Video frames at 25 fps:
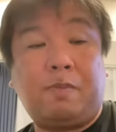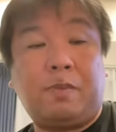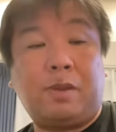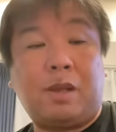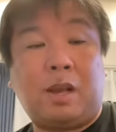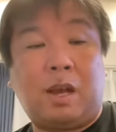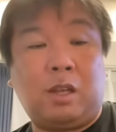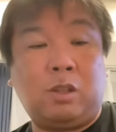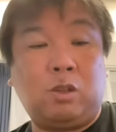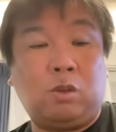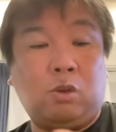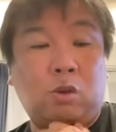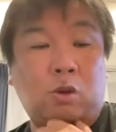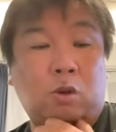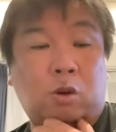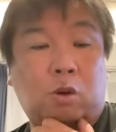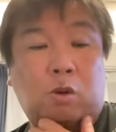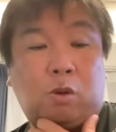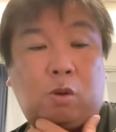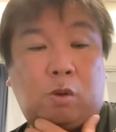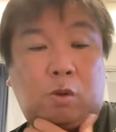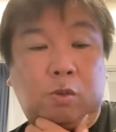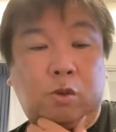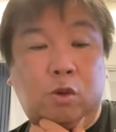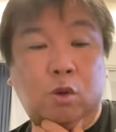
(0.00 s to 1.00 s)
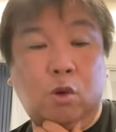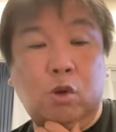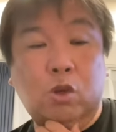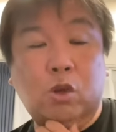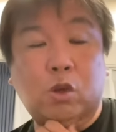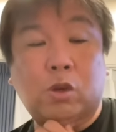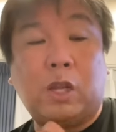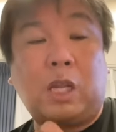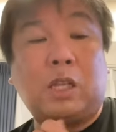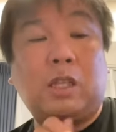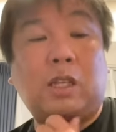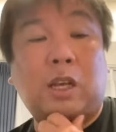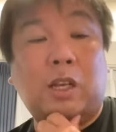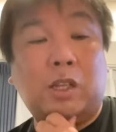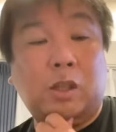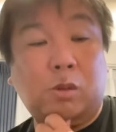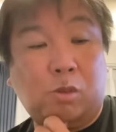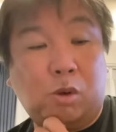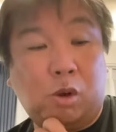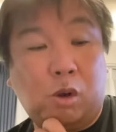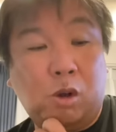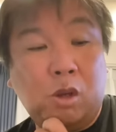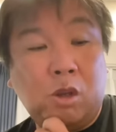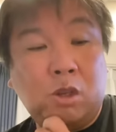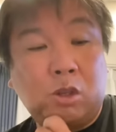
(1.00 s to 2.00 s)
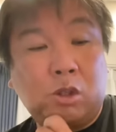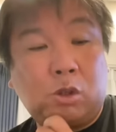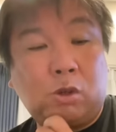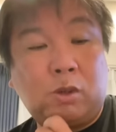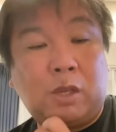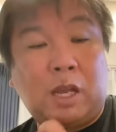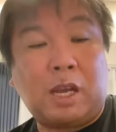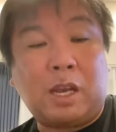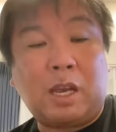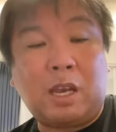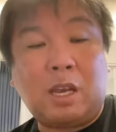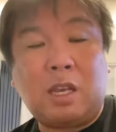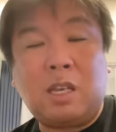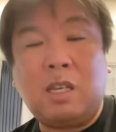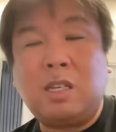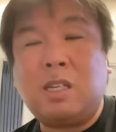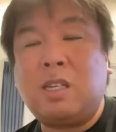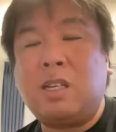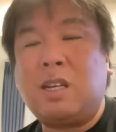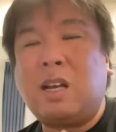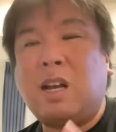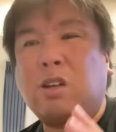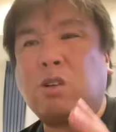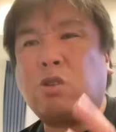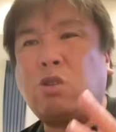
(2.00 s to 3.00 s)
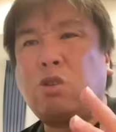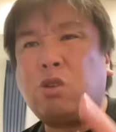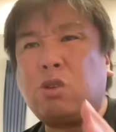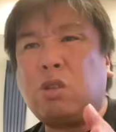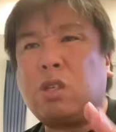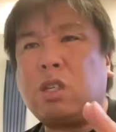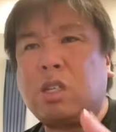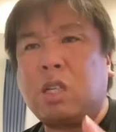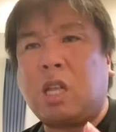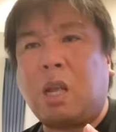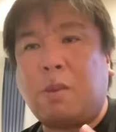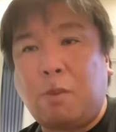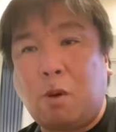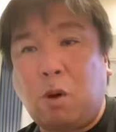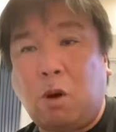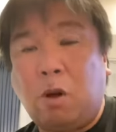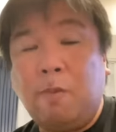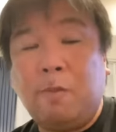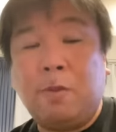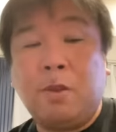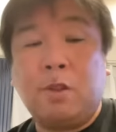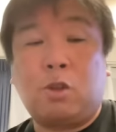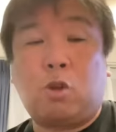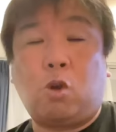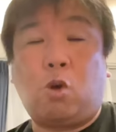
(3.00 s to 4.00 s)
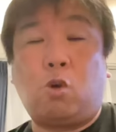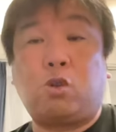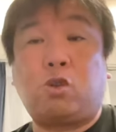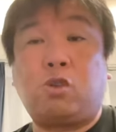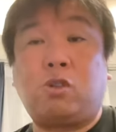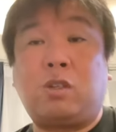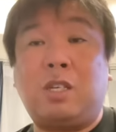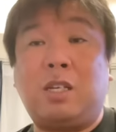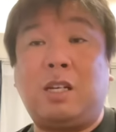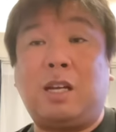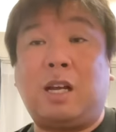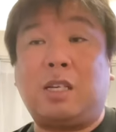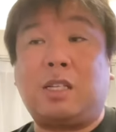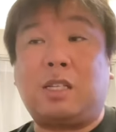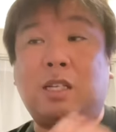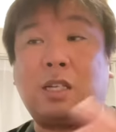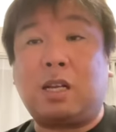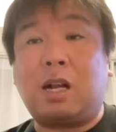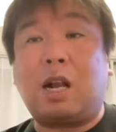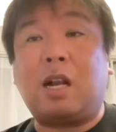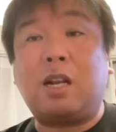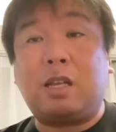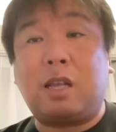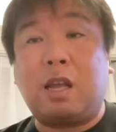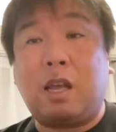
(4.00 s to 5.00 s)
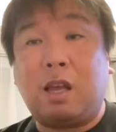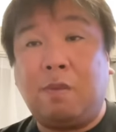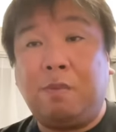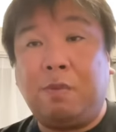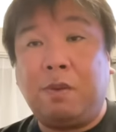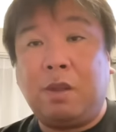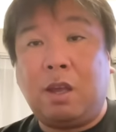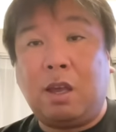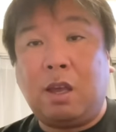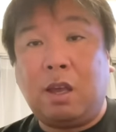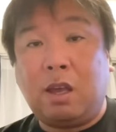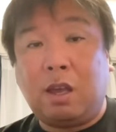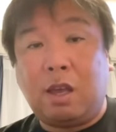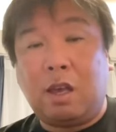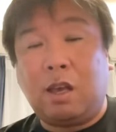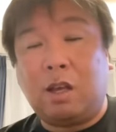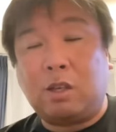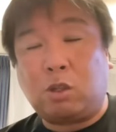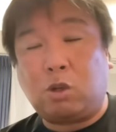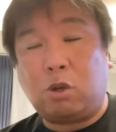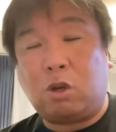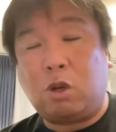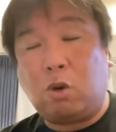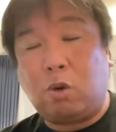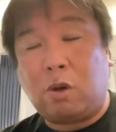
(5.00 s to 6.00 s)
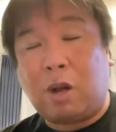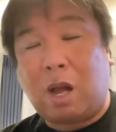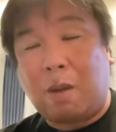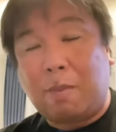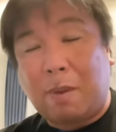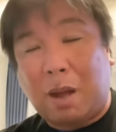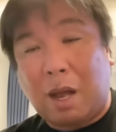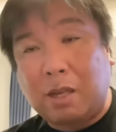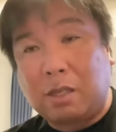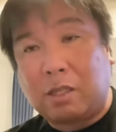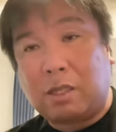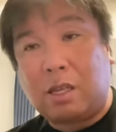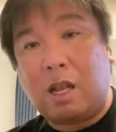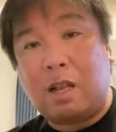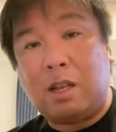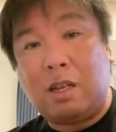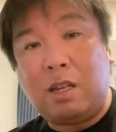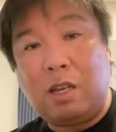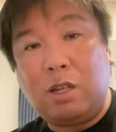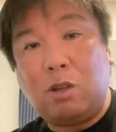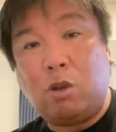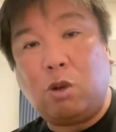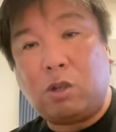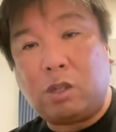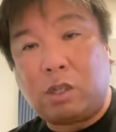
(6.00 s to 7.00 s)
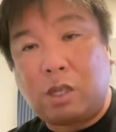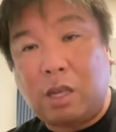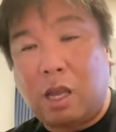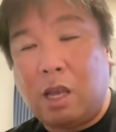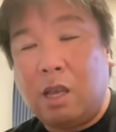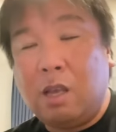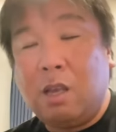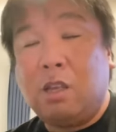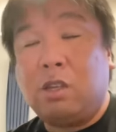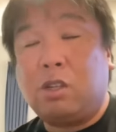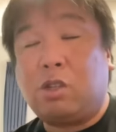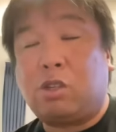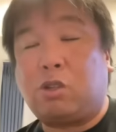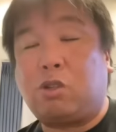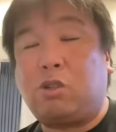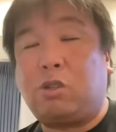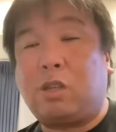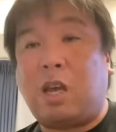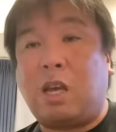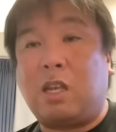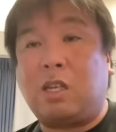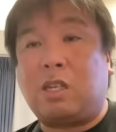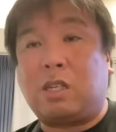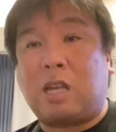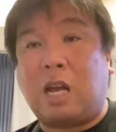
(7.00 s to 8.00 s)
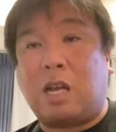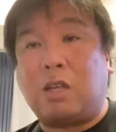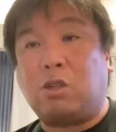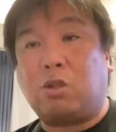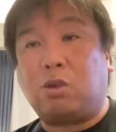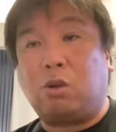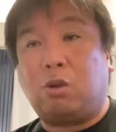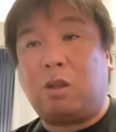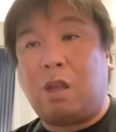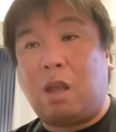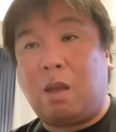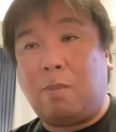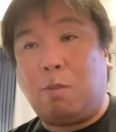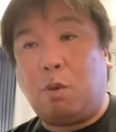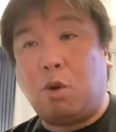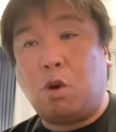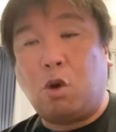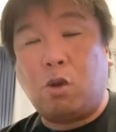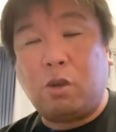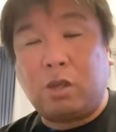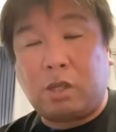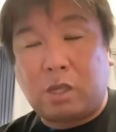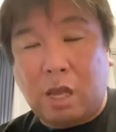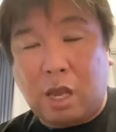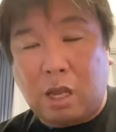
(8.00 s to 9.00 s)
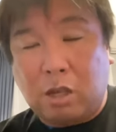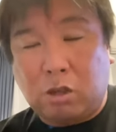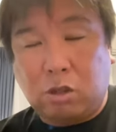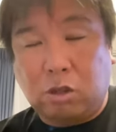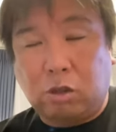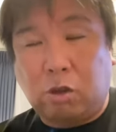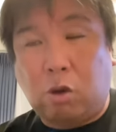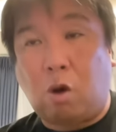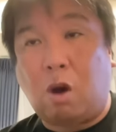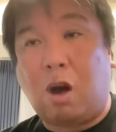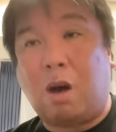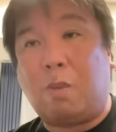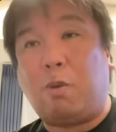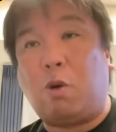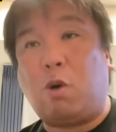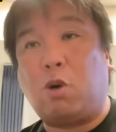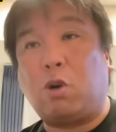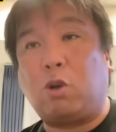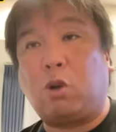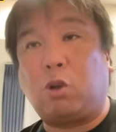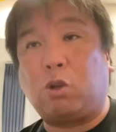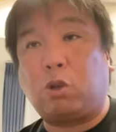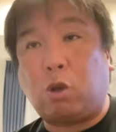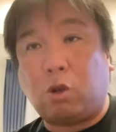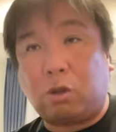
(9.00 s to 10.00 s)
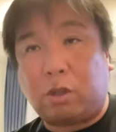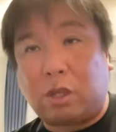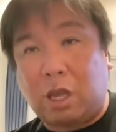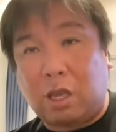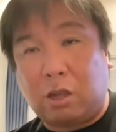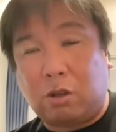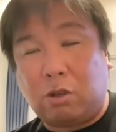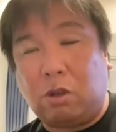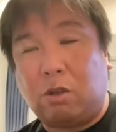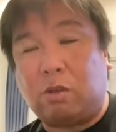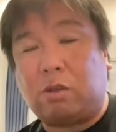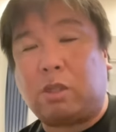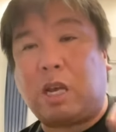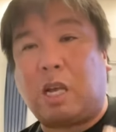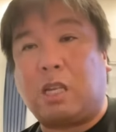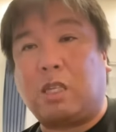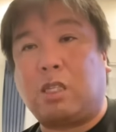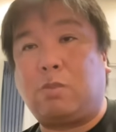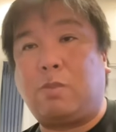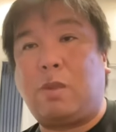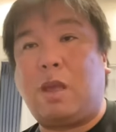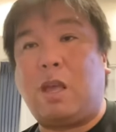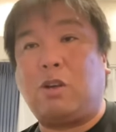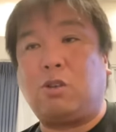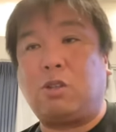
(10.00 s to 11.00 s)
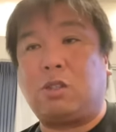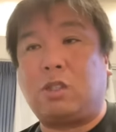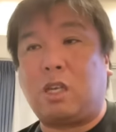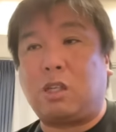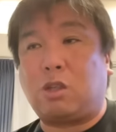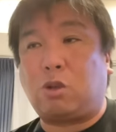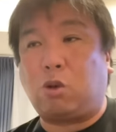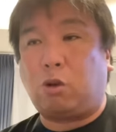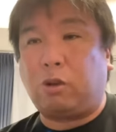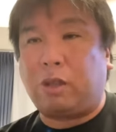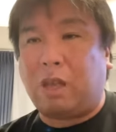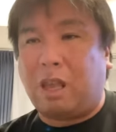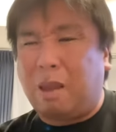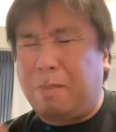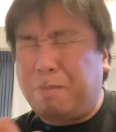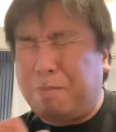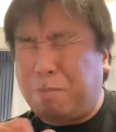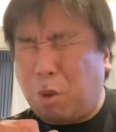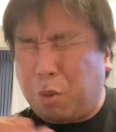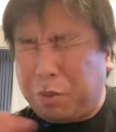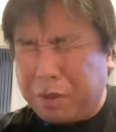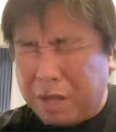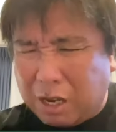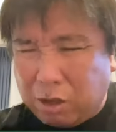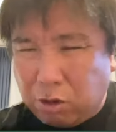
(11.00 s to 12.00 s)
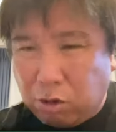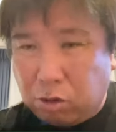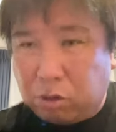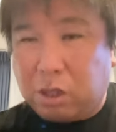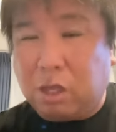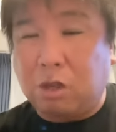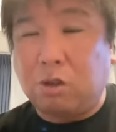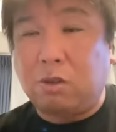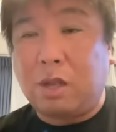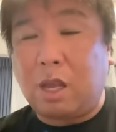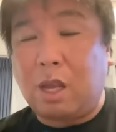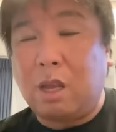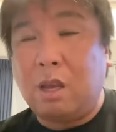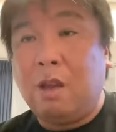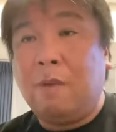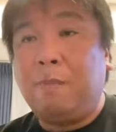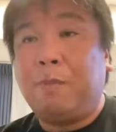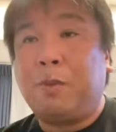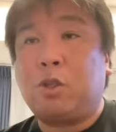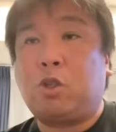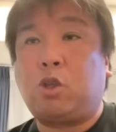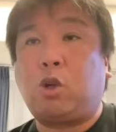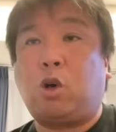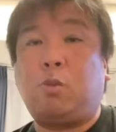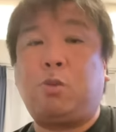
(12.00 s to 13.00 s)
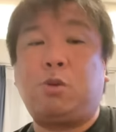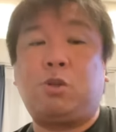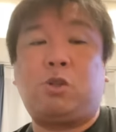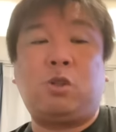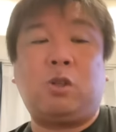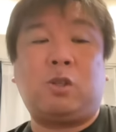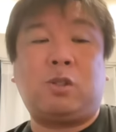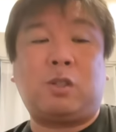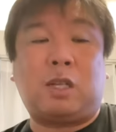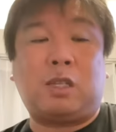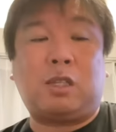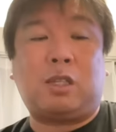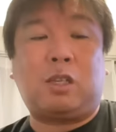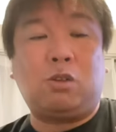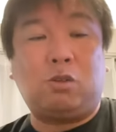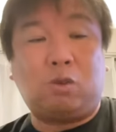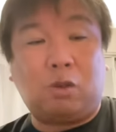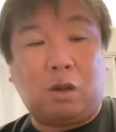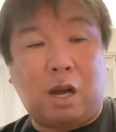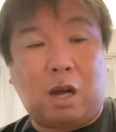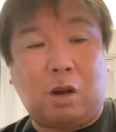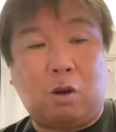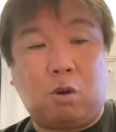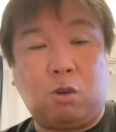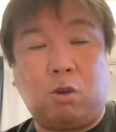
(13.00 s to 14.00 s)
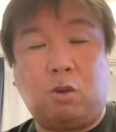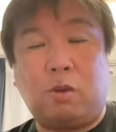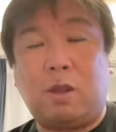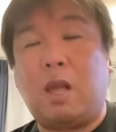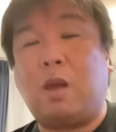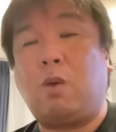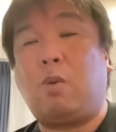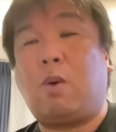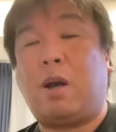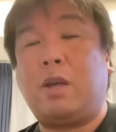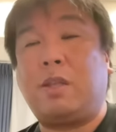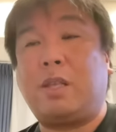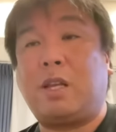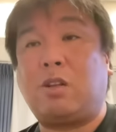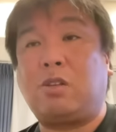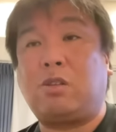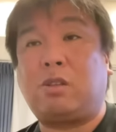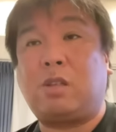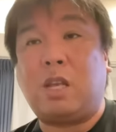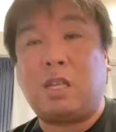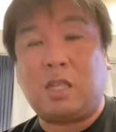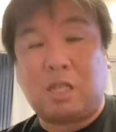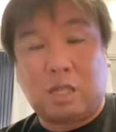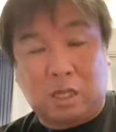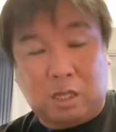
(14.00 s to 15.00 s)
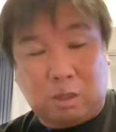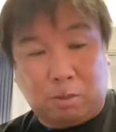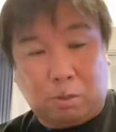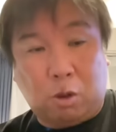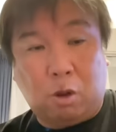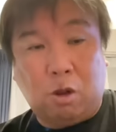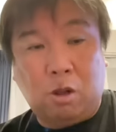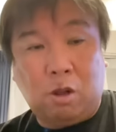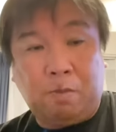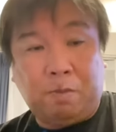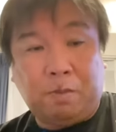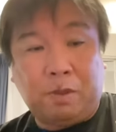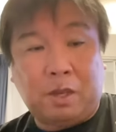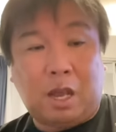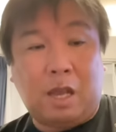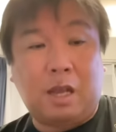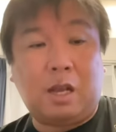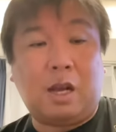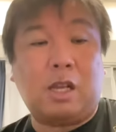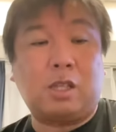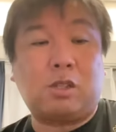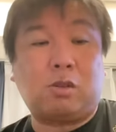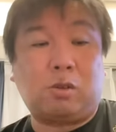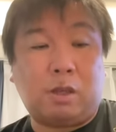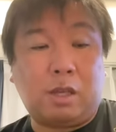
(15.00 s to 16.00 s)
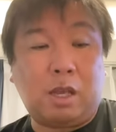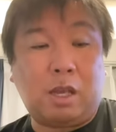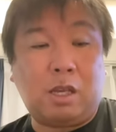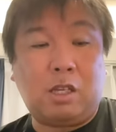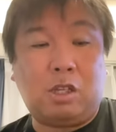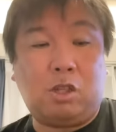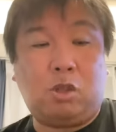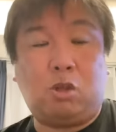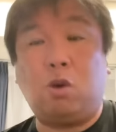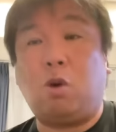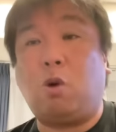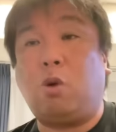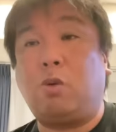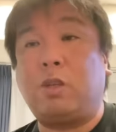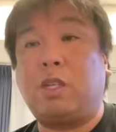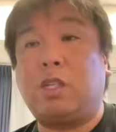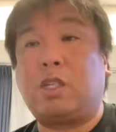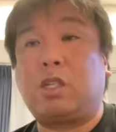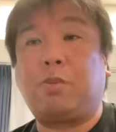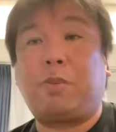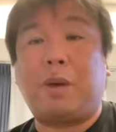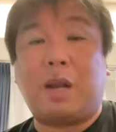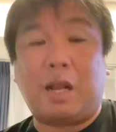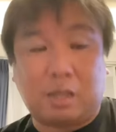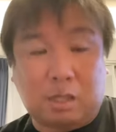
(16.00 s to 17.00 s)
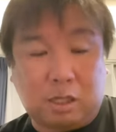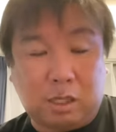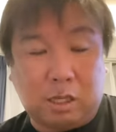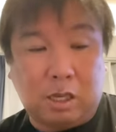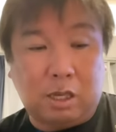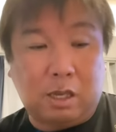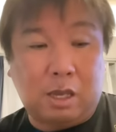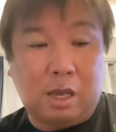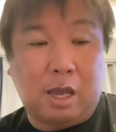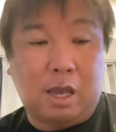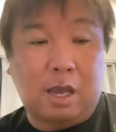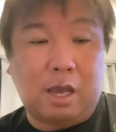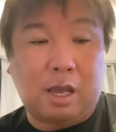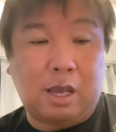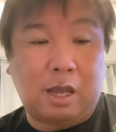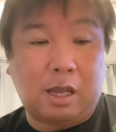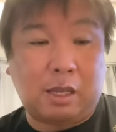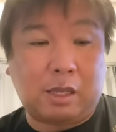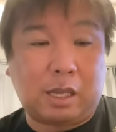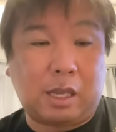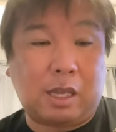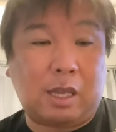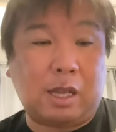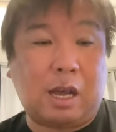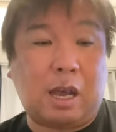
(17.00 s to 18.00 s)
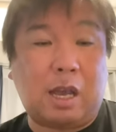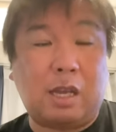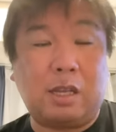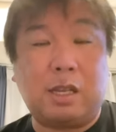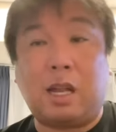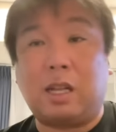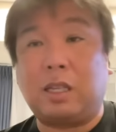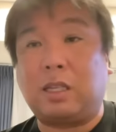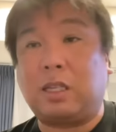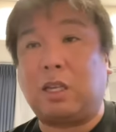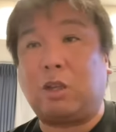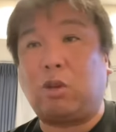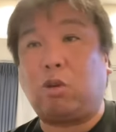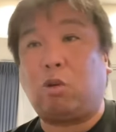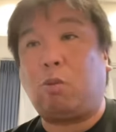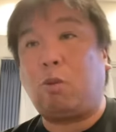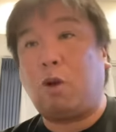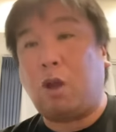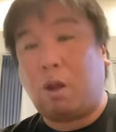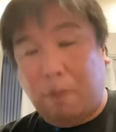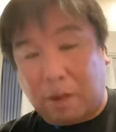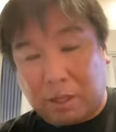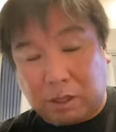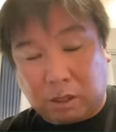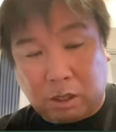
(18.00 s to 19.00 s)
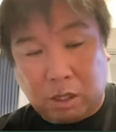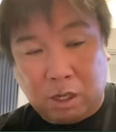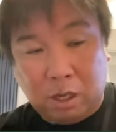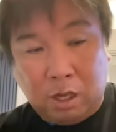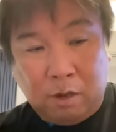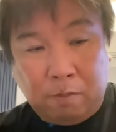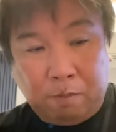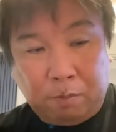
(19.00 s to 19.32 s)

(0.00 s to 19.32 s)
あの、状況だったけども、その打撃陣が苦しくでも、投手陣がしっかりね、えー、それをカバーして、リードして、少ないチャンスをね、ものにしていく、フォアボールを取っていく、チャンスメイクして、そこで1本出るっていうね、勝負強さっていうのが、このね、ファイナルステージでも、タイガースはね、非常に素晴らしい、えー、戦いだったと思います。